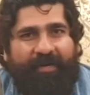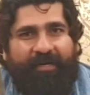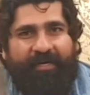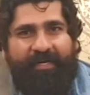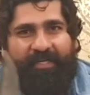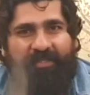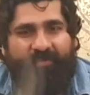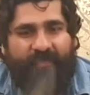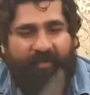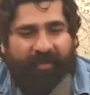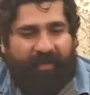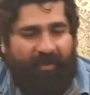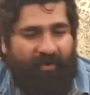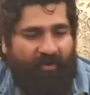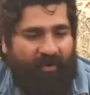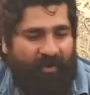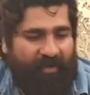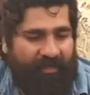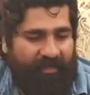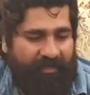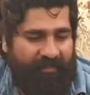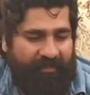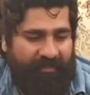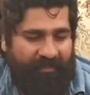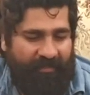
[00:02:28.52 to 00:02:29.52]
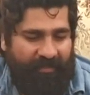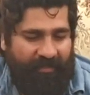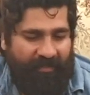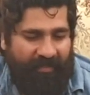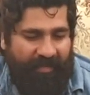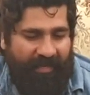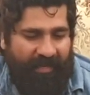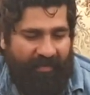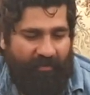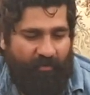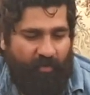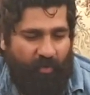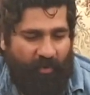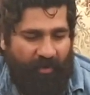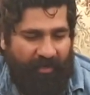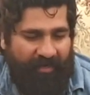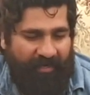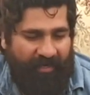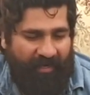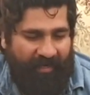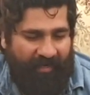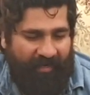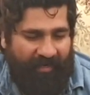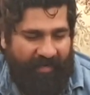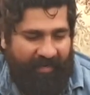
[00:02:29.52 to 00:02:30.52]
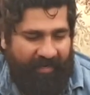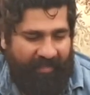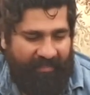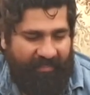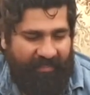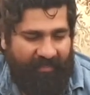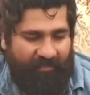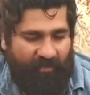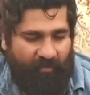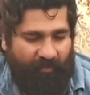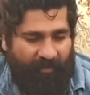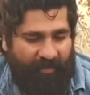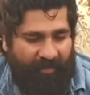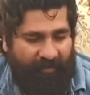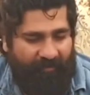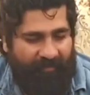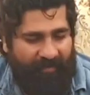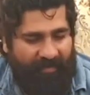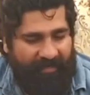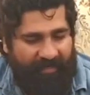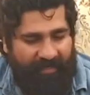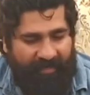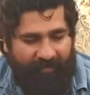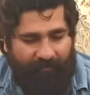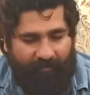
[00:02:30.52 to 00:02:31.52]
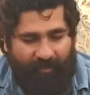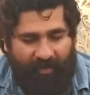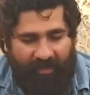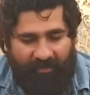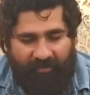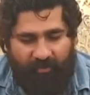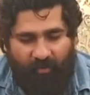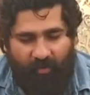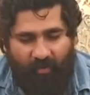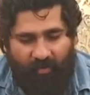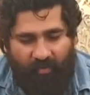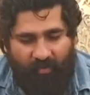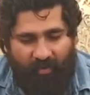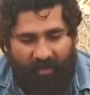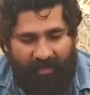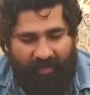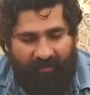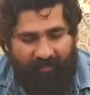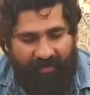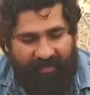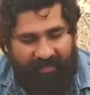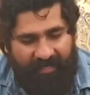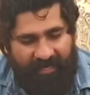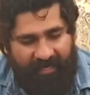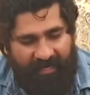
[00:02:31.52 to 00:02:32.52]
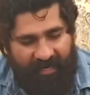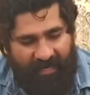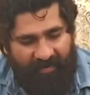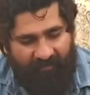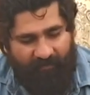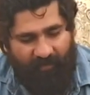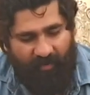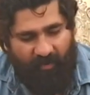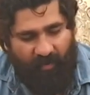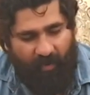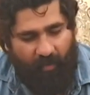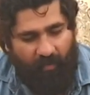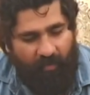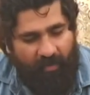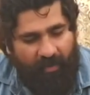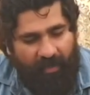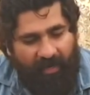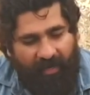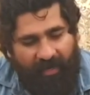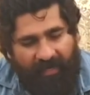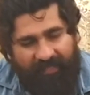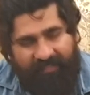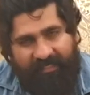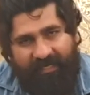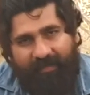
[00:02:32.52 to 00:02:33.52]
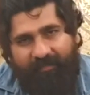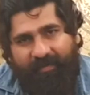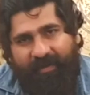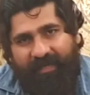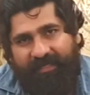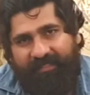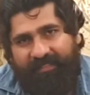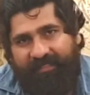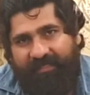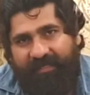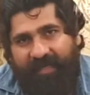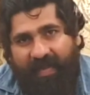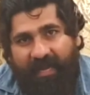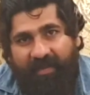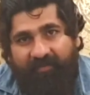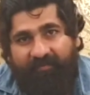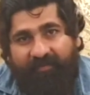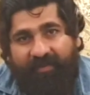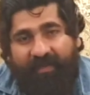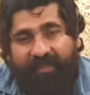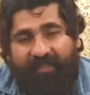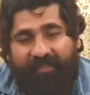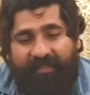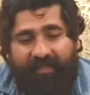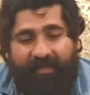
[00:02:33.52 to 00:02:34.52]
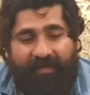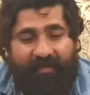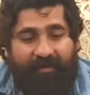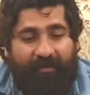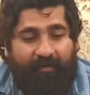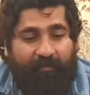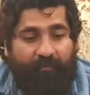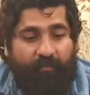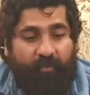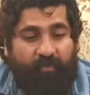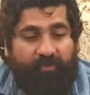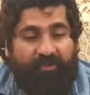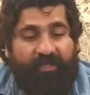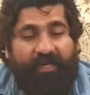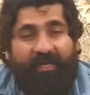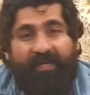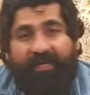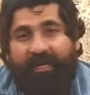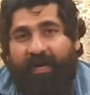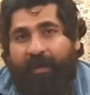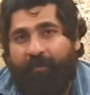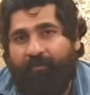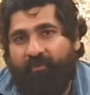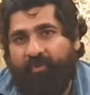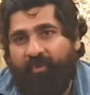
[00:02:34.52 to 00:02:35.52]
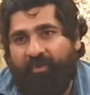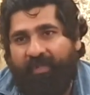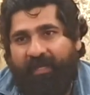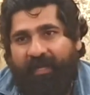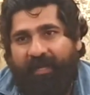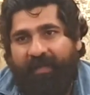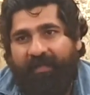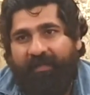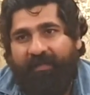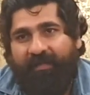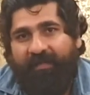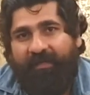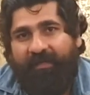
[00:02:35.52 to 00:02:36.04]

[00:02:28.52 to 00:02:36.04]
पिन ट्रेस पे और एक गोरे ने लगाया था तो फिर मुझे बड़ा शौक हुआ कि मैं ये नाइफ़ बनवाऊँ असल में इस नाइफ़ के अंदर मुश्किल काम जो था